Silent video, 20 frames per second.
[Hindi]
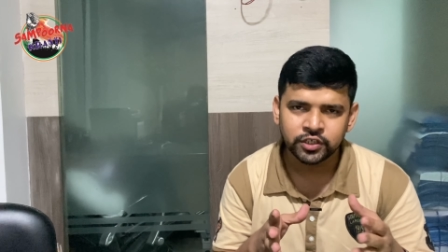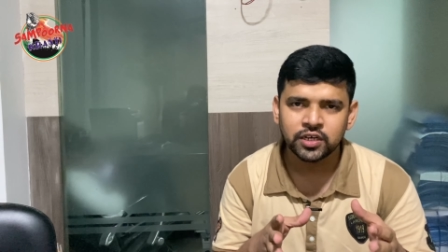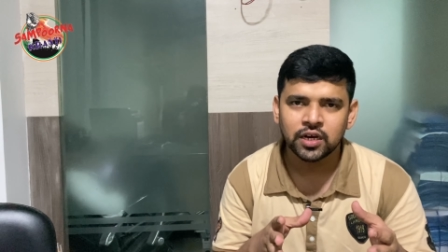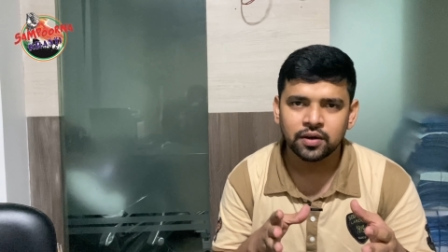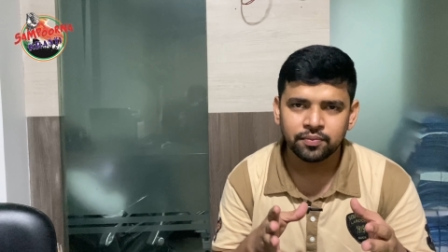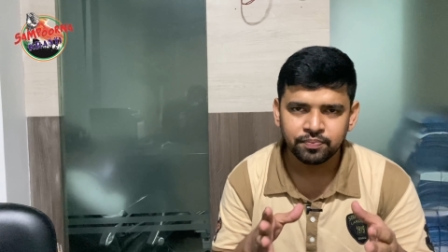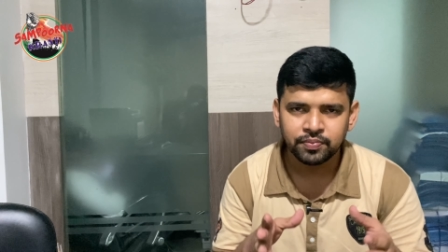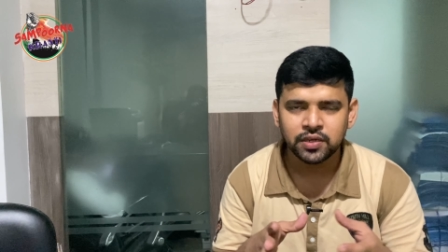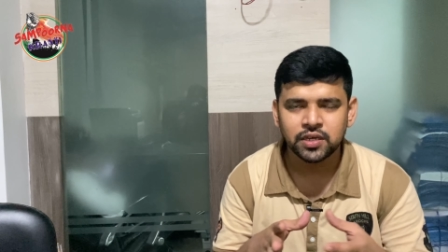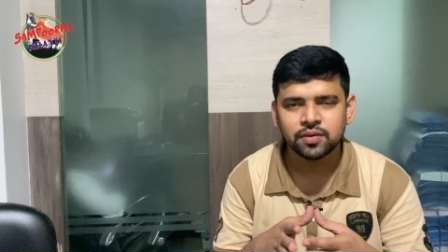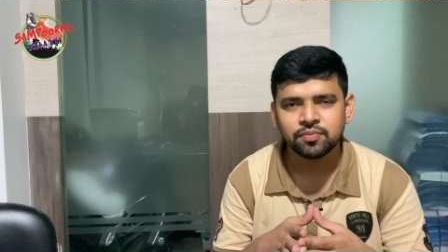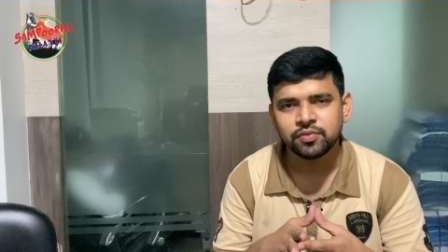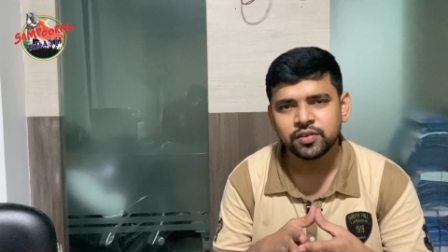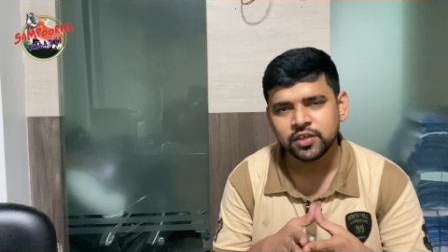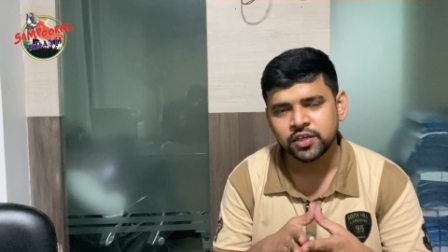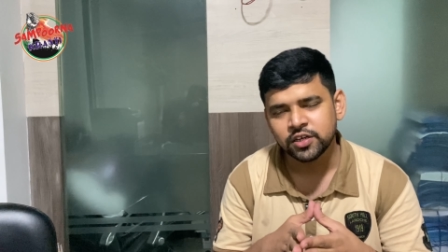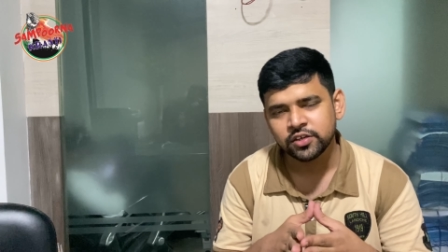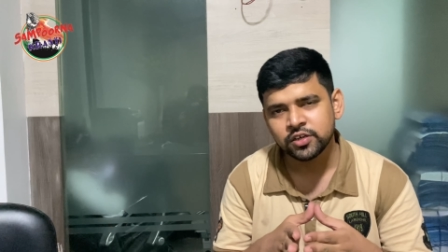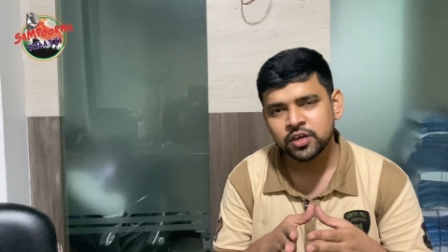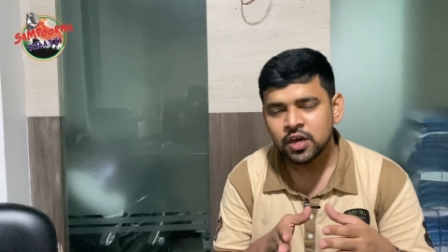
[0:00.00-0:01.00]
जी हाँ
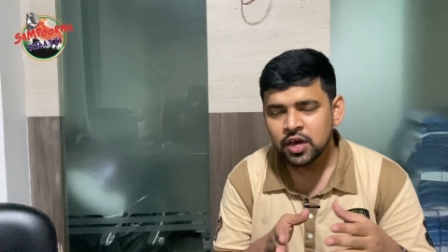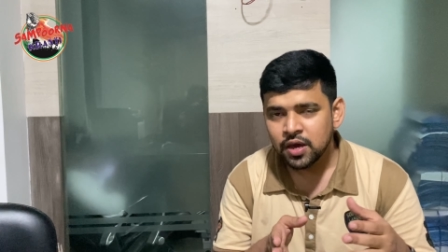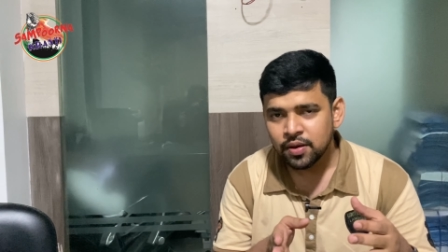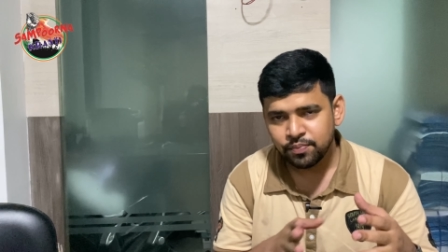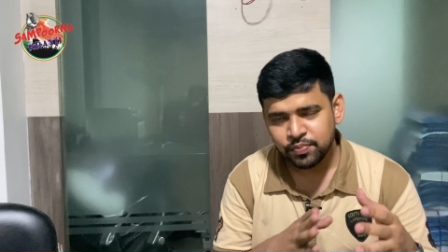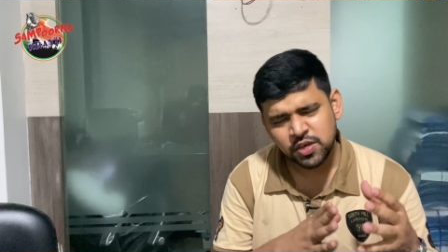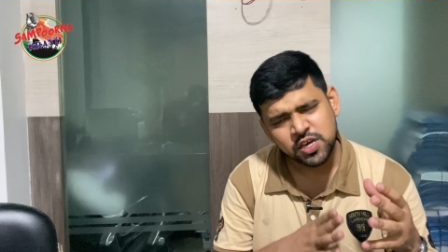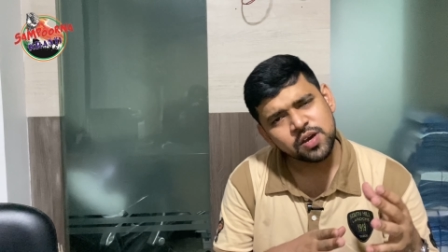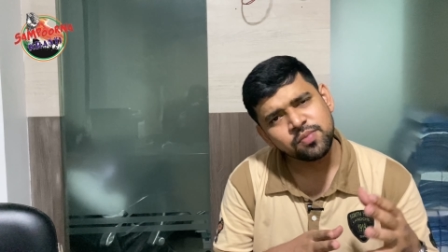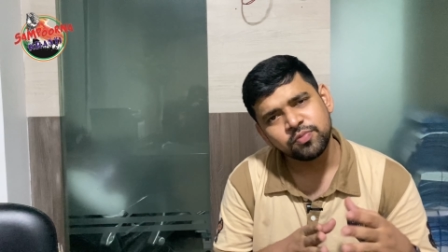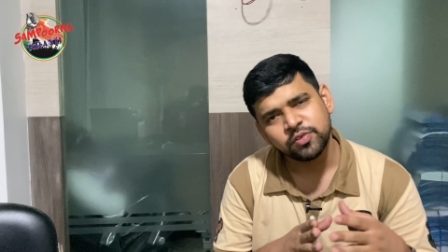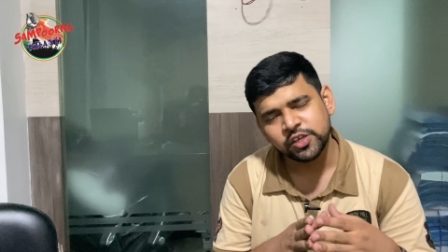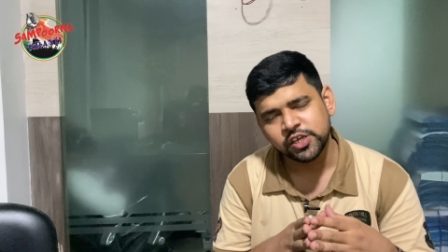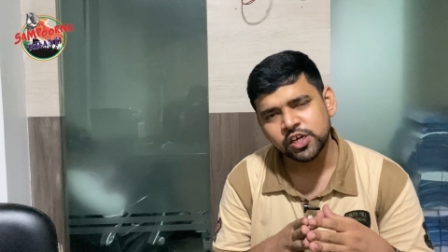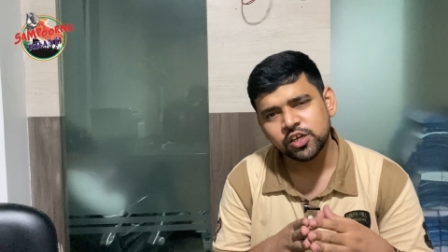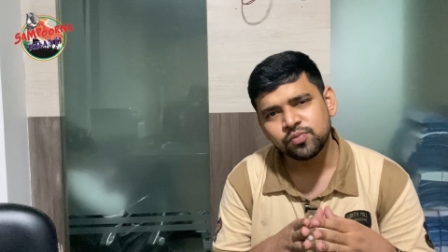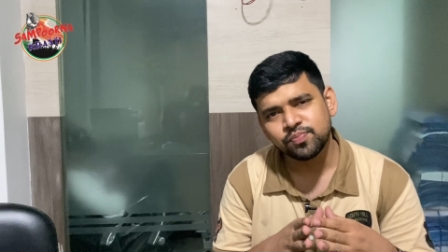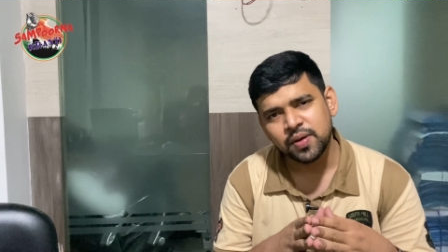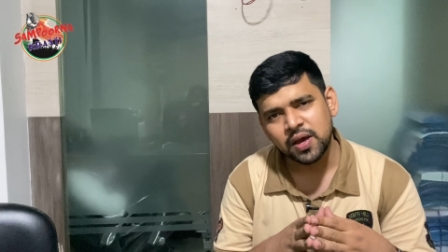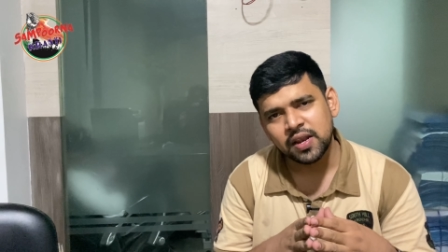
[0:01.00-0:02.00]
पीएमसीएच
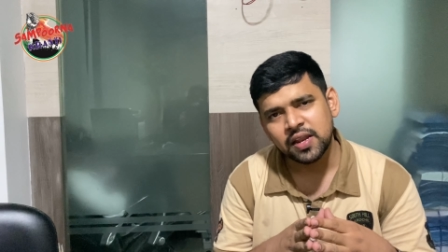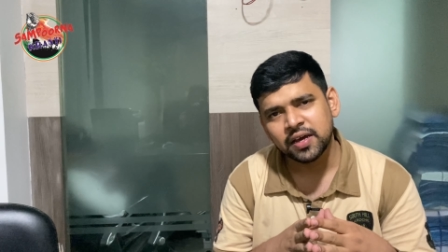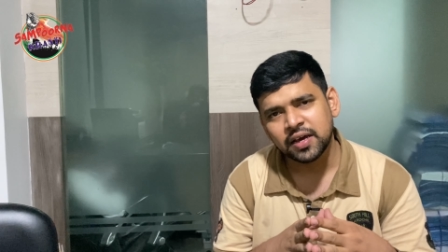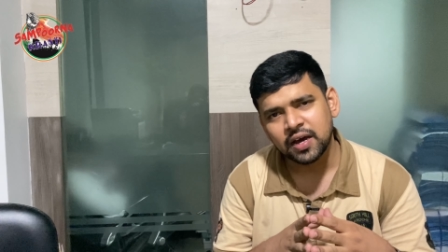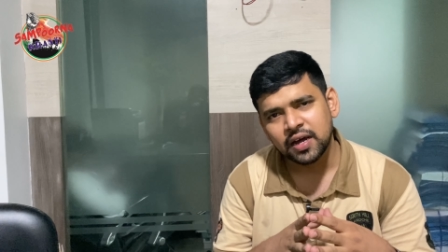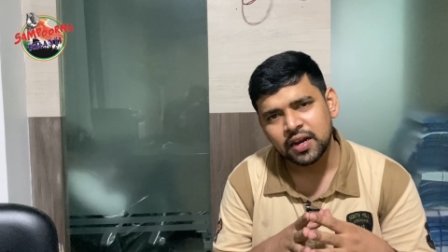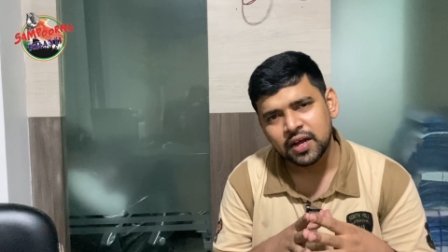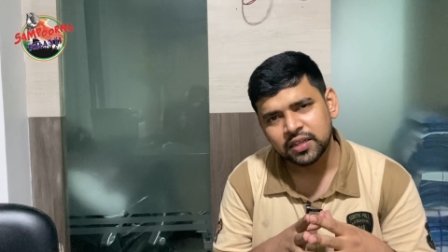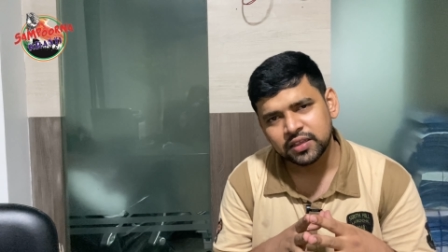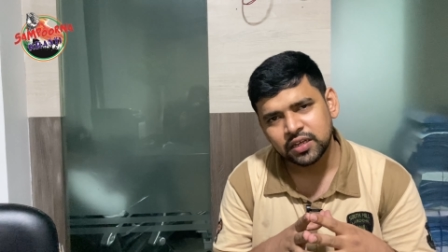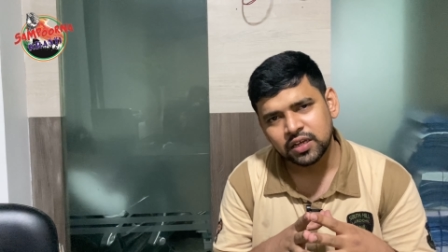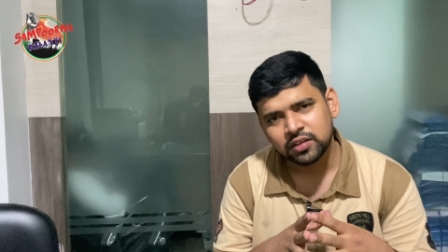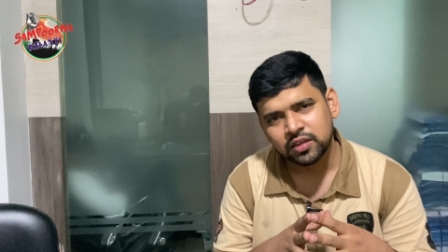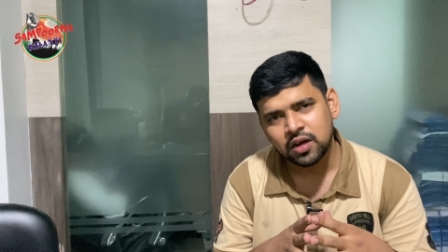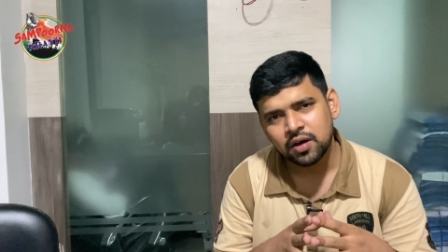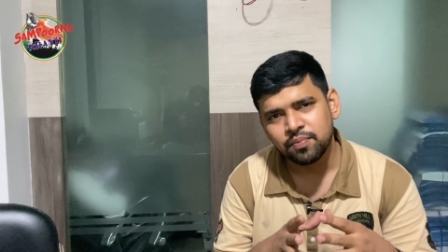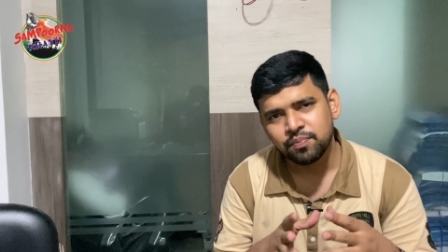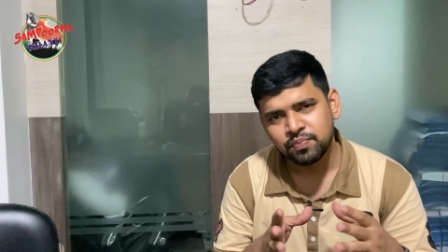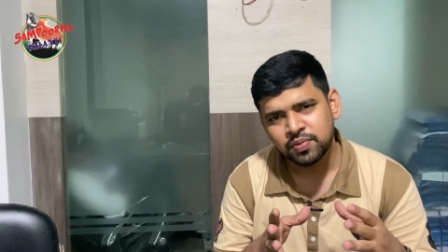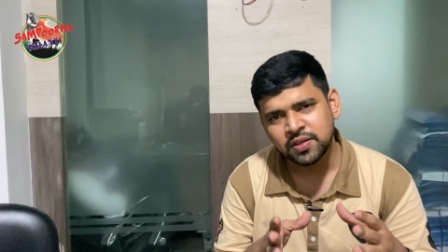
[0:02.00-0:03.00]
पीएमसीएच पहले
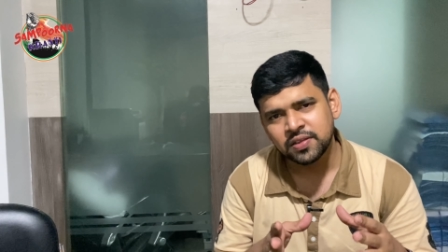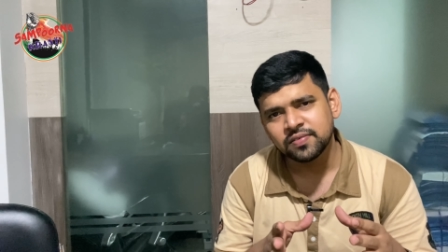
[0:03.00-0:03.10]
कहलाता था